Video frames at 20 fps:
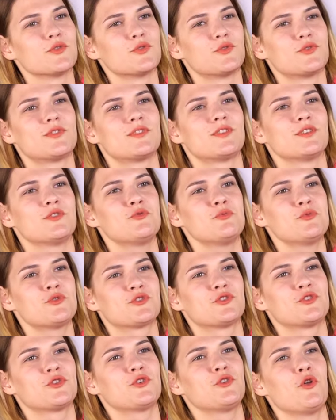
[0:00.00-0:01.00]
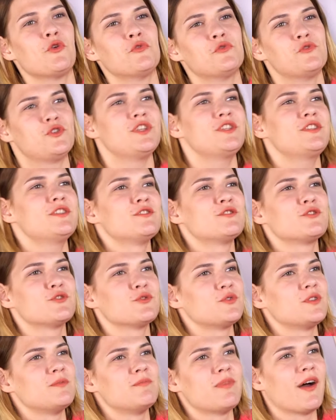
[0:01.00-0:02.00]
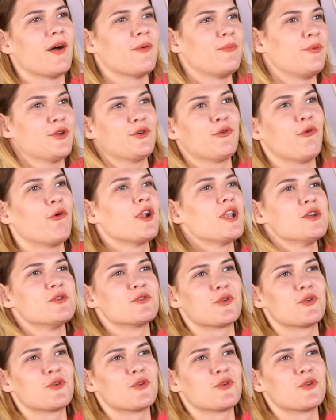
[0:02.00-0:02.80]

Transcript: вот ты думаешь, что ты клевый учитель, что у тебя прикольный